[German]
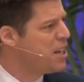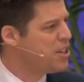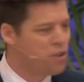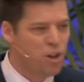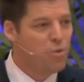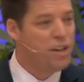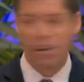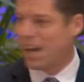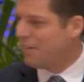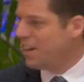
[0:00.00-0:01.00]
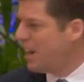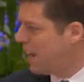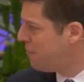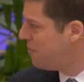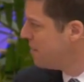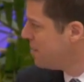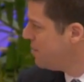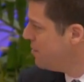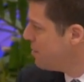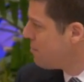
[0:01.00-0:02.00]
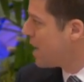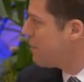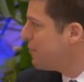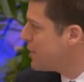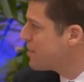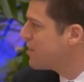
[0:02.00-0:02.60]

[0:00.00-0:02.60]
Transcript: Rockefeller antwortete, als ihn jemand fragte,